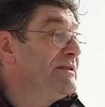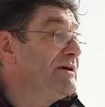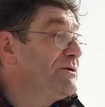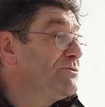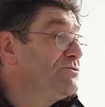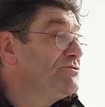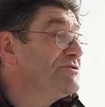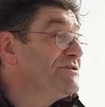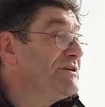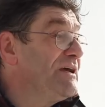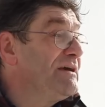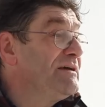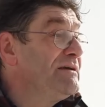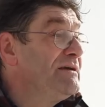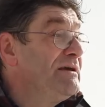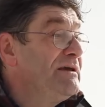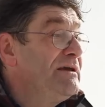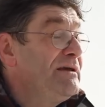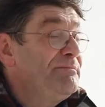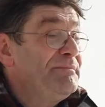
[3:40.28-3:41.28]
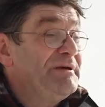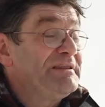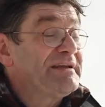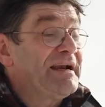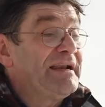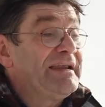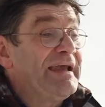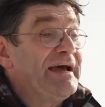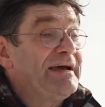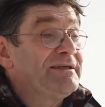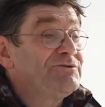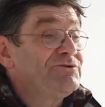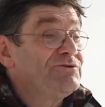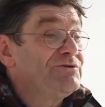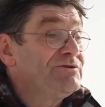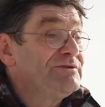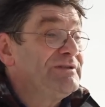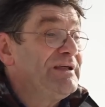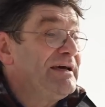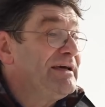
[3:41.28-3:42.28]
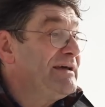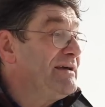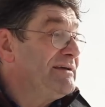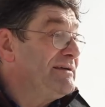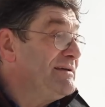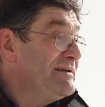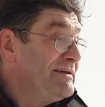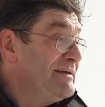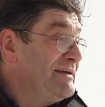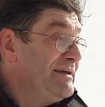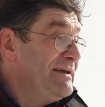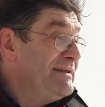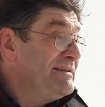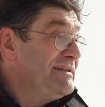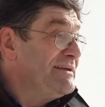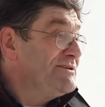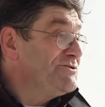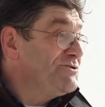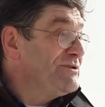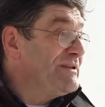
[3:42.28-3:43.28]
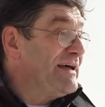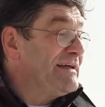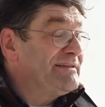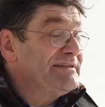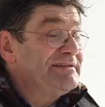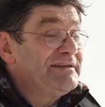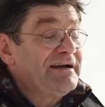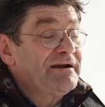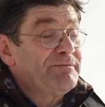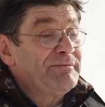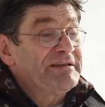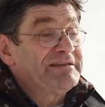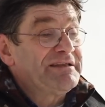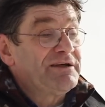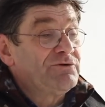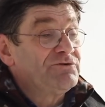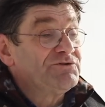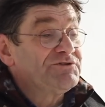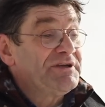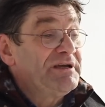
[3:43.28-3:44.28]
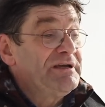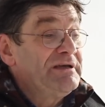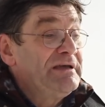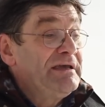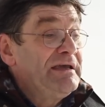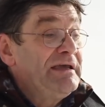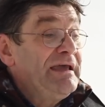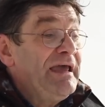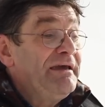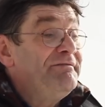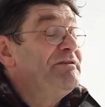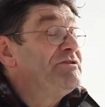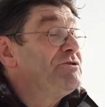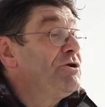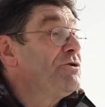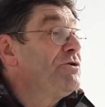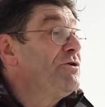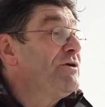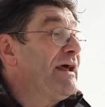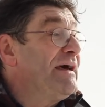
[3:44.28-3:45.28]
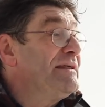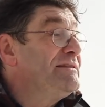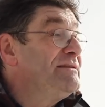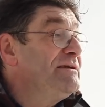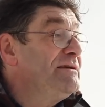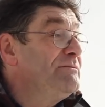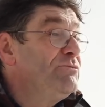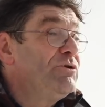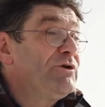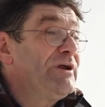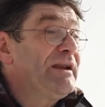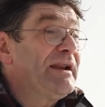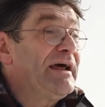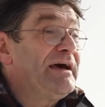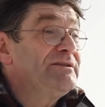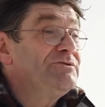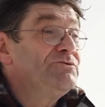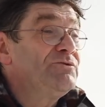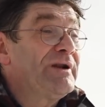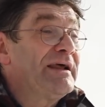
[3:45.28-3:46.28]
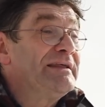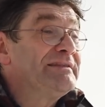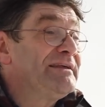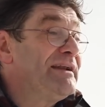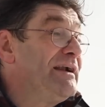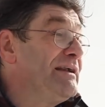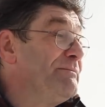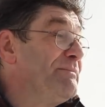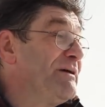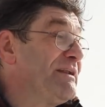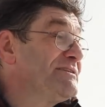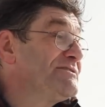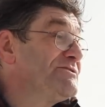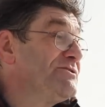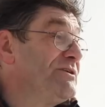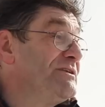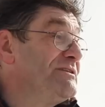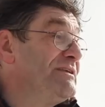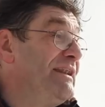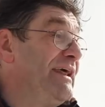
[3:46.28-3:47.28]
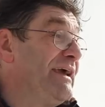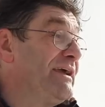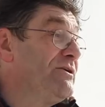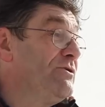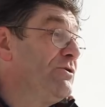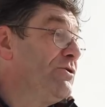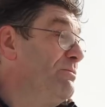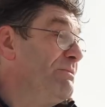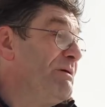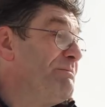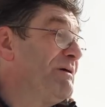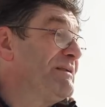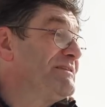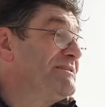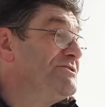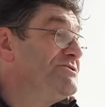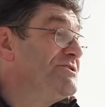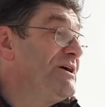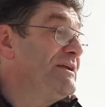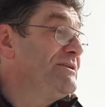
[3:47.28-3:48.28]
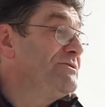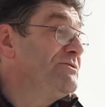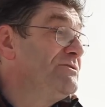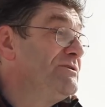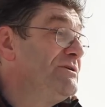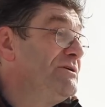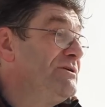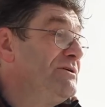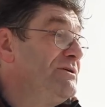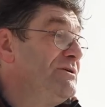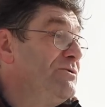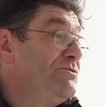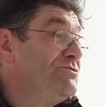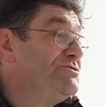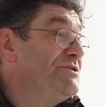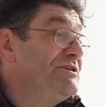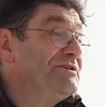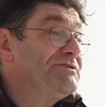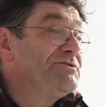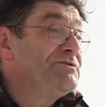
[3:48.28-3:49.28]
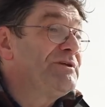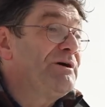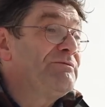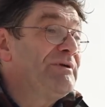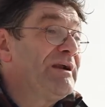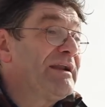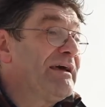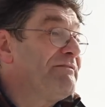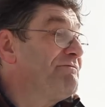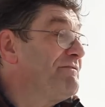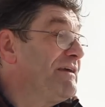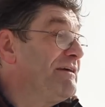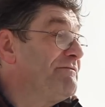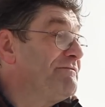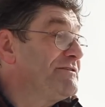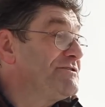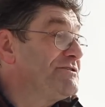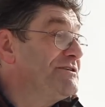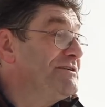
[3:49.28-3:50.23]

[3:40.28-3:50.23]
in Russia mitragliato da, dai soldati dell'Armata Rossa e Vittorio Ratti morirà durante la liberazione di Lecco come partigiano ucciso da una raffica